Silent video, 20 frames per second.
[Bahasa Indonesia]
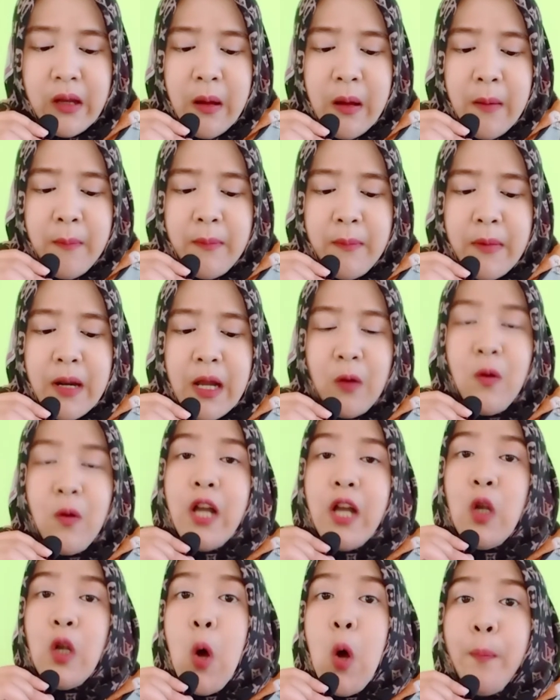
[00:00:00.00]
melakukan
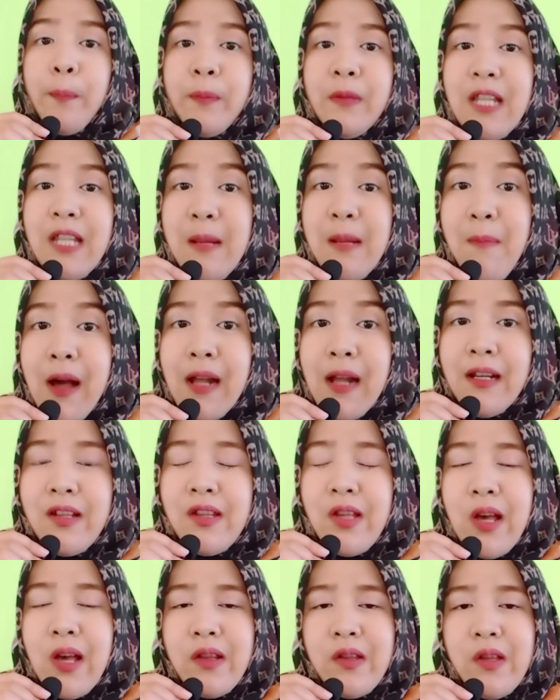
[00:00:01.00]

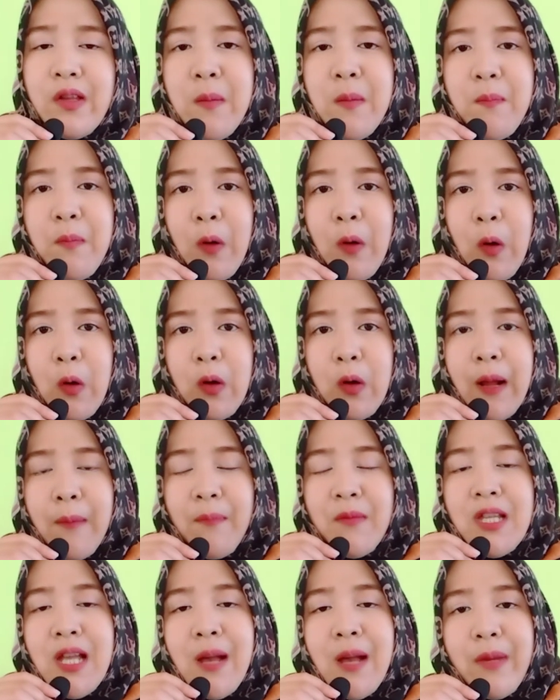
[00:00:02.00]
optimalisasi program
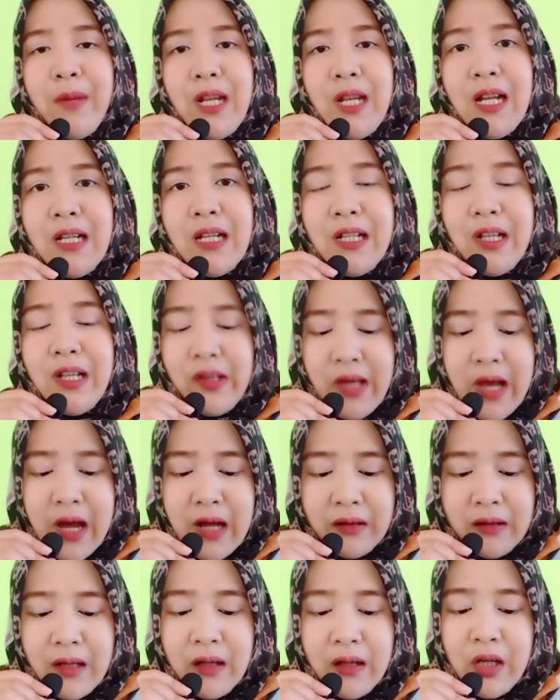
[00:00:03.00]
jaminan
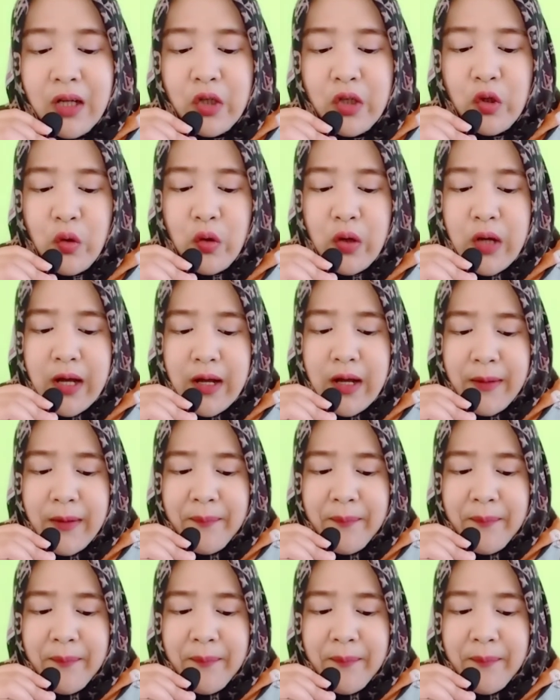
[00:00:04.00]
kesehatan nasional